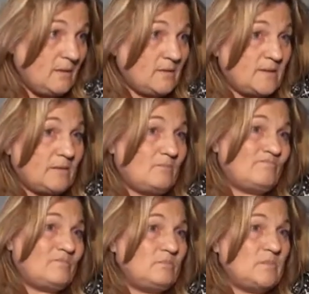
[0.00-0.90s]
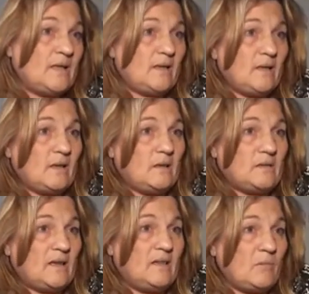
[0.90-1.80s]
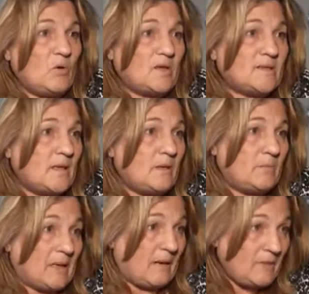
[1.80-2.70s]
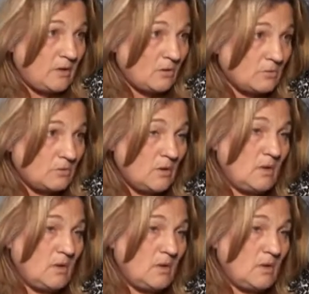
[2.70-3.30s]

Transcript: si, eh, tendremos que ser precavidos